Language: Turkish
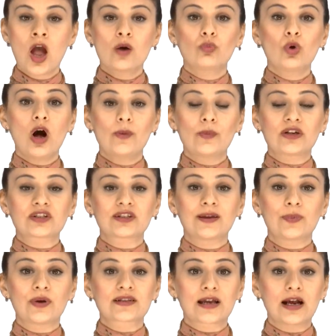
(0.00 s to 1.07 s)
Bu amaçla
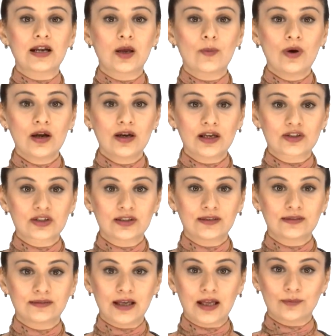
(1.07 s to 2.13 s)
pazarlama
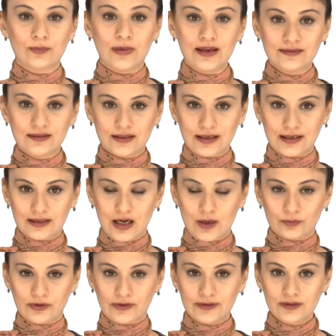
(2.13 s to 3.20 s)
araçlarından medya
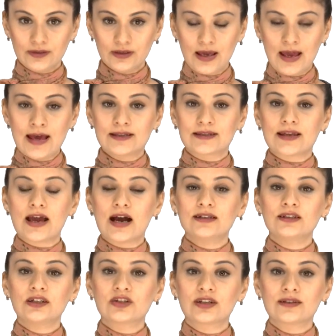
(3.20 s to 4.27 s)
reklamları, seyahat
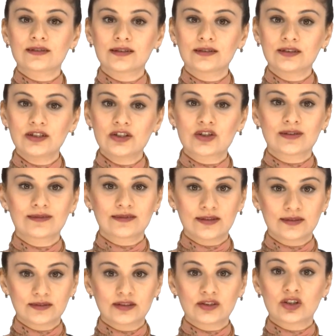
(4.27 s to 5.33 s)
acentaları için
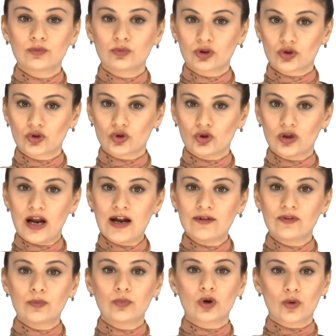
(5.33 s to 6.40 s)
tanıtıcı broşürler
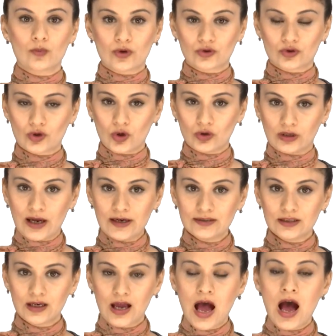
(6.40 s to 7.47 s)
ve promosyonlar,
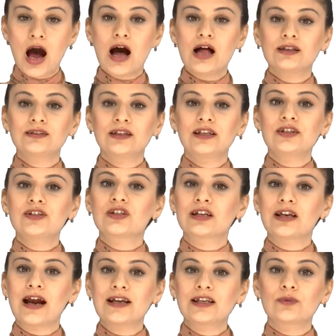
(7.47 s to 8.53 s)
halkla
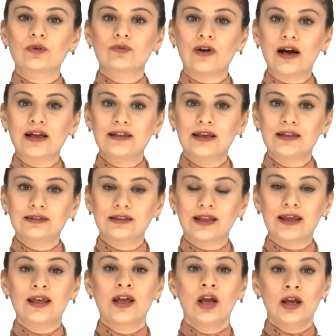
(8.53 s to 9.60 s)
ilişkiler gibi faaliyetle
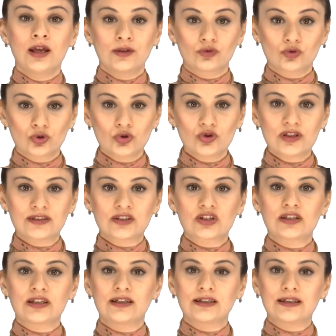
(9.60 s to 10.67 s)
tur
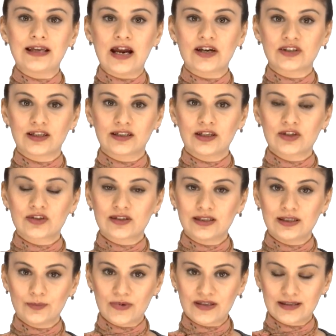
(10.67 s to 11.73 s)
satışlarının
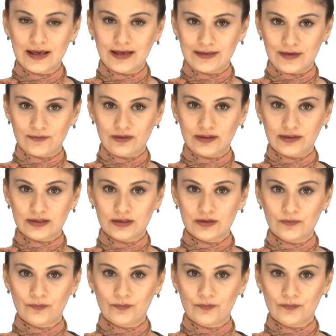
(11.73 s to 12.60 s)
gerçekleştirilmesi hedeflenir.